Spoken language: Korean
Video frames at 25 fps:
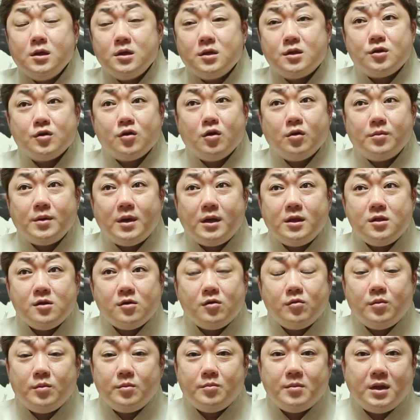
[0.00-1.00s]
직업이
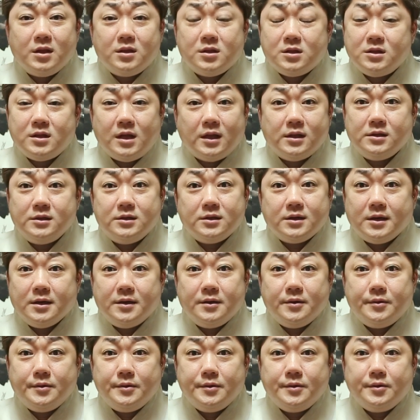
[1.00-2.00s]
한직업은 맞진
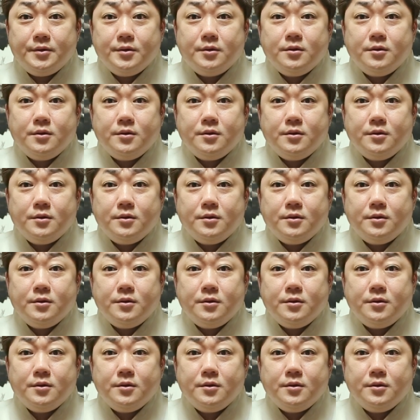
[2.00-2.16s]
않으니까요.